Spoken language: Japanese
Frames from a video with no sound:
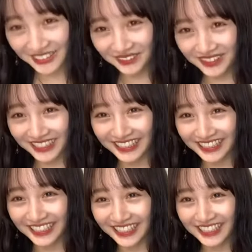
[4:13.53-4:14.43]
今
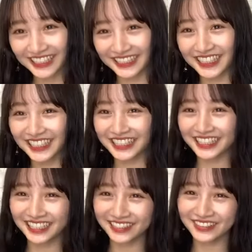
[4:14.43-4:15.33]
背
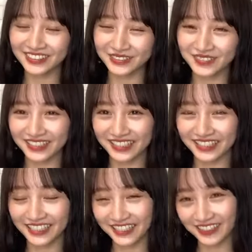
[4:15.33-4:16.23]
中かゆいと思って
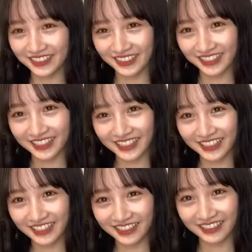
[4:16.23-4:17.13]
こうやって書い
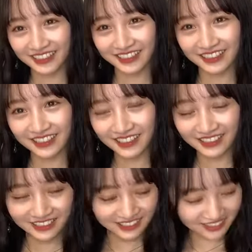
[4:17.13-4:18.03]
たら
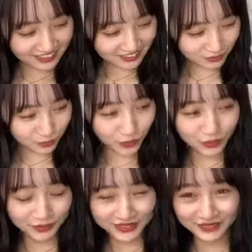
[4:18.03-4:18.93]

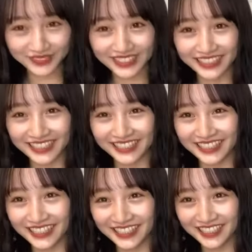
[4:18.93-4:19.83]
ボキボキボキって
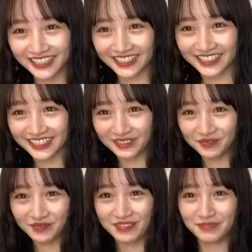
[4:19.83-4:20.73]
肩が
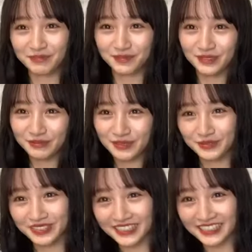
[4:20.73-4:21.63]

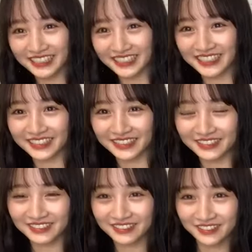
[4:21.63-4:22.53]
ボキボキボキって言ったびっ
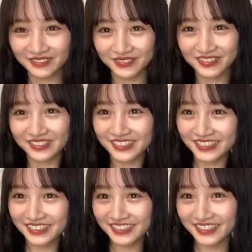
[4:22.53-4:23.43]
くりし
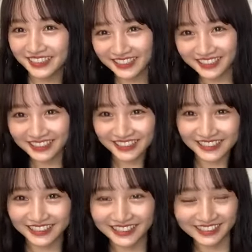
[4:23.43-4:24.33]
た
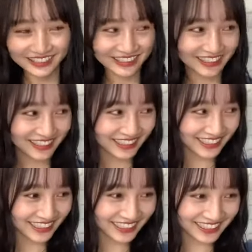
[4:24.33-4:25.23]
いっ
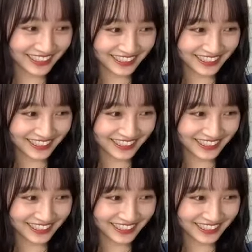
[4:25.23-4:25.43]
た